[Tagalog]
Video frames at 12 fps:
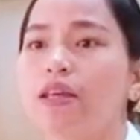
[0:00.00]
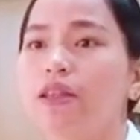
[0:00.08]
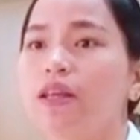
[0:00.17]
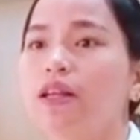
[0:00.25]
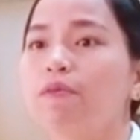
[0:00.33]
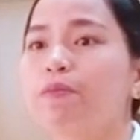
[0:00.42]

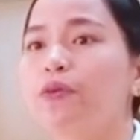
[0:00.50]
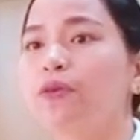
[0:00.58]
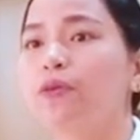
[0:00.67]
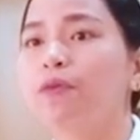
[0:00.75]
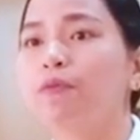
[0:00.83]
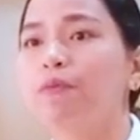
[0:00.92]
hindi lang
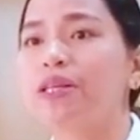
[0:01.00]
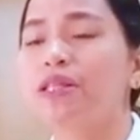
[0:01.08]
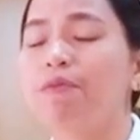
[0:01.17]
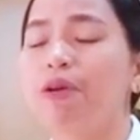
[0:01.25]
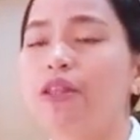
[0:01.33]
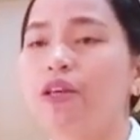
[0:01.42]
po
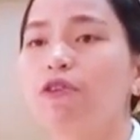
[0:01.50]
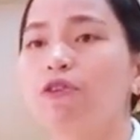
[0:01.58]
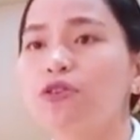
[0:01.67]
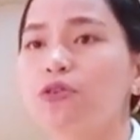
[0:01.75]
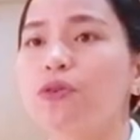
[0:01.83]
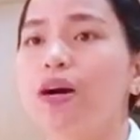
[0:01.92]
basta may
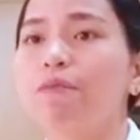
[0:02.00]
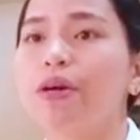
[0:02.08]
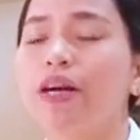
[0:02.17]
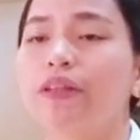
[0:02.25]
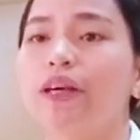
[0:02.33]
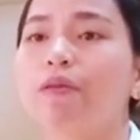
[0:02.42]
negosyo ka,
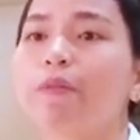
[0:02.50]
magandang